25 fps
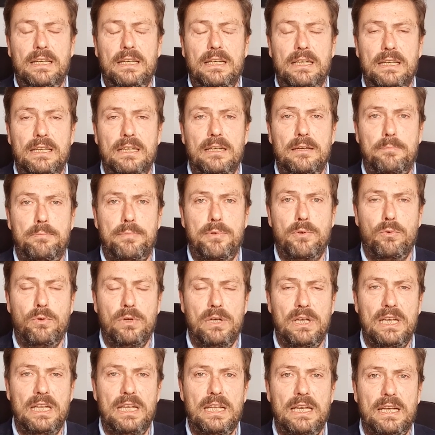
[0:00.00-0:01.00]
eh, più
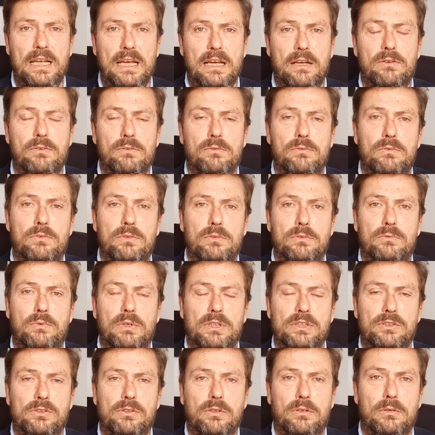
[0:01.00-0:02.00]
in linea con, con,
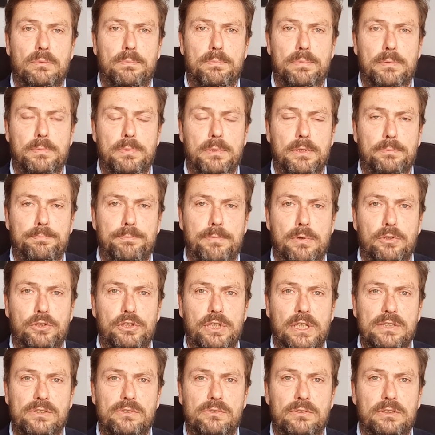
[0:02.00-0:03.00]
questo
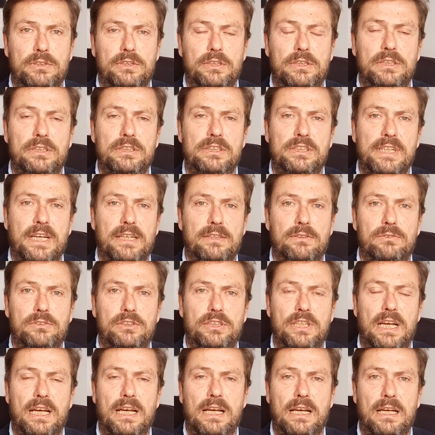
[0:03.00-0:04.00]
processo iniziato
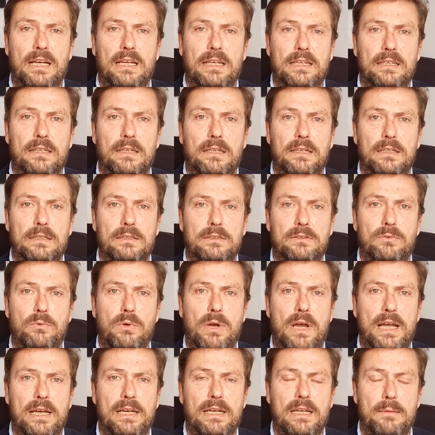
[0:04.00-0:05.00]
già
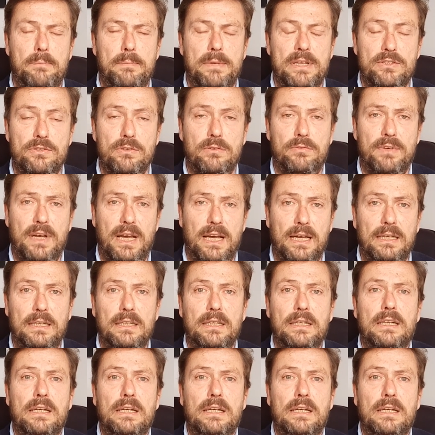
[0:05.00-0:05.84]
due anni e mezzo fa.